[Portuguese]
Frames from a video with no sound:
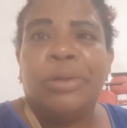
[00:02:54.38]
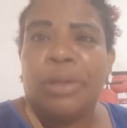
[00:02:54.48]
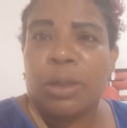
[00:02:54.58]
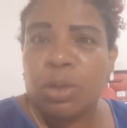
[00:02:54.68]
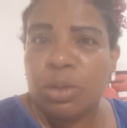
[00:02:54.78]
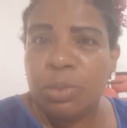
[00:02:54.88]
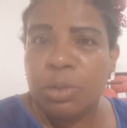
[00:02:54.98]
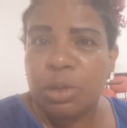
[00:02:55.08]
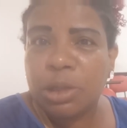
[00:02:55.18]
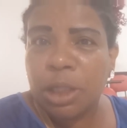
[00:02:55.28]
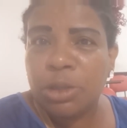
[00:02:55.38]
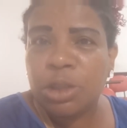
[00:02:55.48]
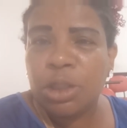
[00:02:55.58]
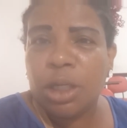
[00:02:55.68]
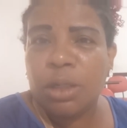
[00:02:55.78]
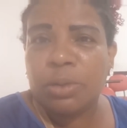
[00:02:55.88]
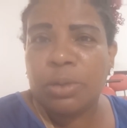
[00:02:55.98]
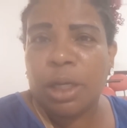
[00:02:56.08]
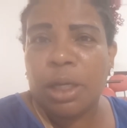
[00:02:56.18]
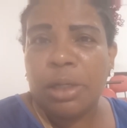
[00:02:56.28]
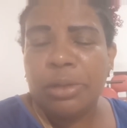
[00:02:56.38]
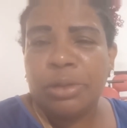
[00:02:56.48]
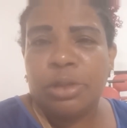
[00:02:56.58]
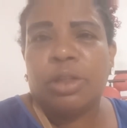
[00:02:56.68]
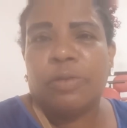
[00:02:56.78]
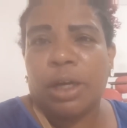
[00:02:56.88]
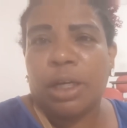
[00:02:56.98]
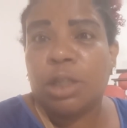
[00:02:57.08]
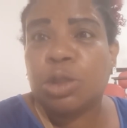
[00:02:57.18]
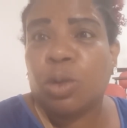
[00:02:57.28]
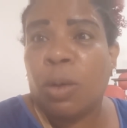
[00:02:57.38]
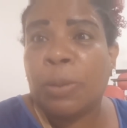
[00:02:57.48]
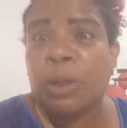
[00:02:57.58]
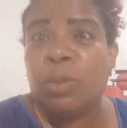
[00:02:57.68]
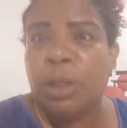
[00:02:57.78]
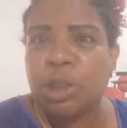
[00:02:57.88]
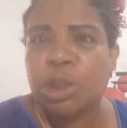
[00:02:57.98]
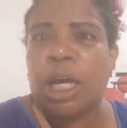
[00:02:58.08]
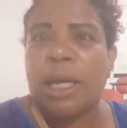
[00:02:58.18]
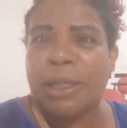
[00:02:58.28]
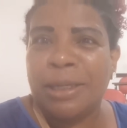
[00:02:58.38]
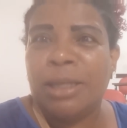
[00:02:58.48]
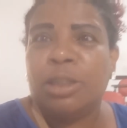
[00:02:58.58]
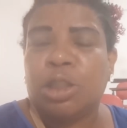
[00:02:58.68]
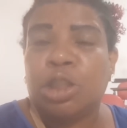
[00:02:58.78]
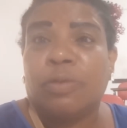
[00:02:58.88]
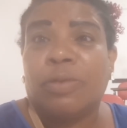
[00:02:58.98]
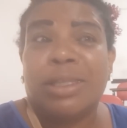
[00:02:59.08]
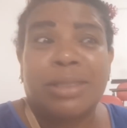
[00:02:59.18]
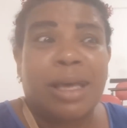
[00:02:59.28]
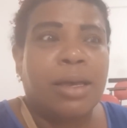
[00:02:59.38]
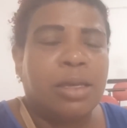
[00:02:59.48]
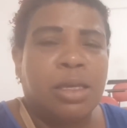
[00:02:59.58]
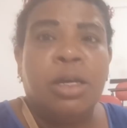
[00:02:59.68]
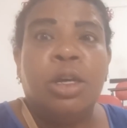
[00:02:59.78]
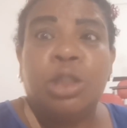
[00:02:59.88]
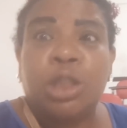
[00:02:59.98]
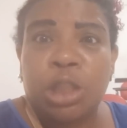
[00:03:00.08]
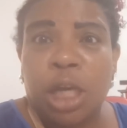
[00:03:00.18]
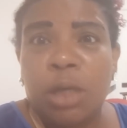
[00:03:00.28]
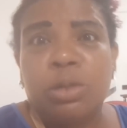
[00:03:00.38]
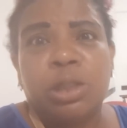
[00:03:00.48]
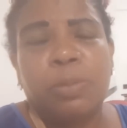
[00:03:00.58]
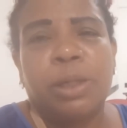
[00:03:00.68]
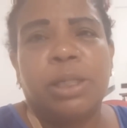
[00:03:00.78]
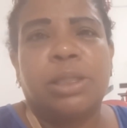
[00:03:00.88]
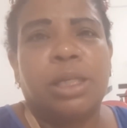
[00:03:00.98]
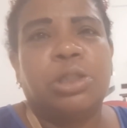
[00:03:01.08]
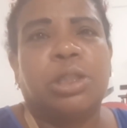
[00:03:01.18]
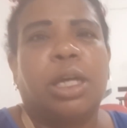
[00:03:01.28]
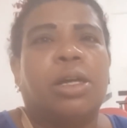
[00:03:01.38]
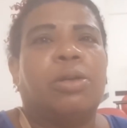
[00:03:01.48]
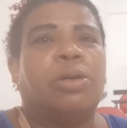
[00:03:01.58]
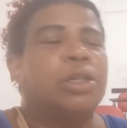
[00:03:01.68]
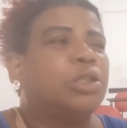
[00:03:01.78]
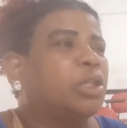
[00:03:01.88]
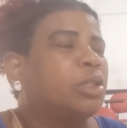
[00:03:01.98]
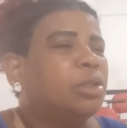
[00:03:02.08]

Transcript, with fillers: Tá todo mundo sem dinheiro, né? A gente vai às compras com micharia e a gente vai sair cheio de presente das lojas.